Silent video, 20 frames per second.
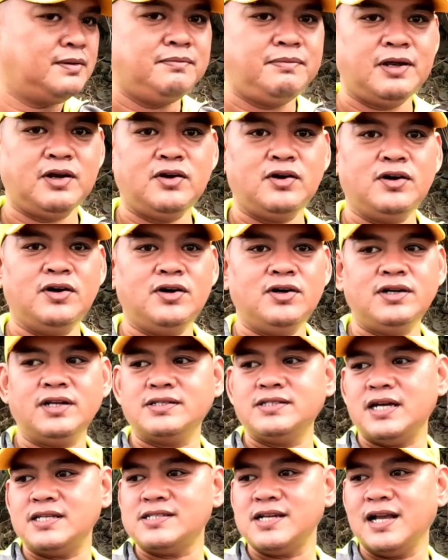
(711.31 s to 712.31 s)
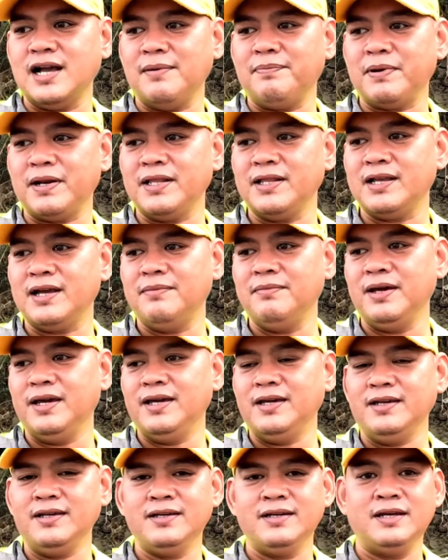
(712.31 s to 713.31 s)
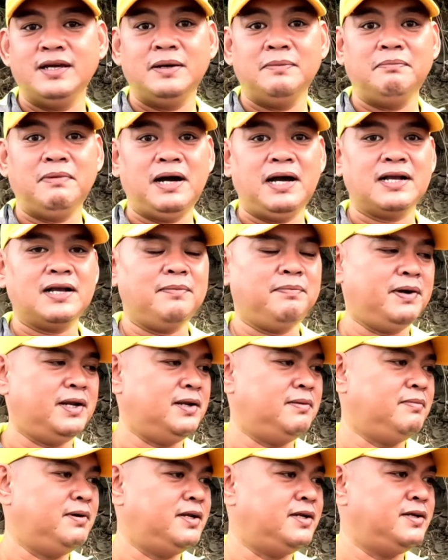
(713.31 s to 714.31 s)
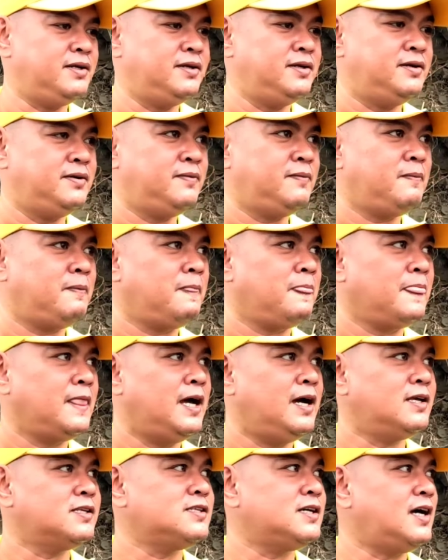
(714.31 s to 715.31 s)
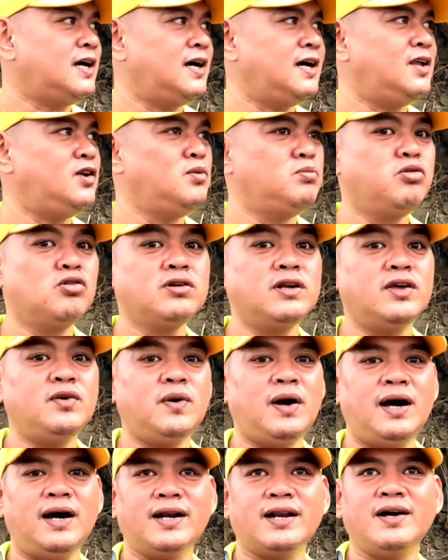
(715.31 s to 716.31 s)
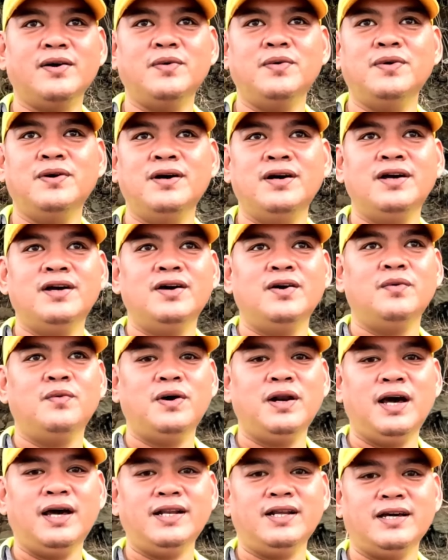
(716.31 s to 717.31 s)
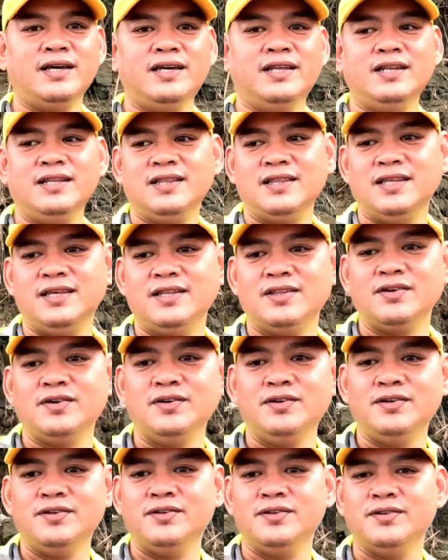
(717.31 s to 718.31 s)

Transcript: Pero nagtsatsaga pa rin kami, maaga pa naman. At saka lubog na yung araw, wala nang init dito.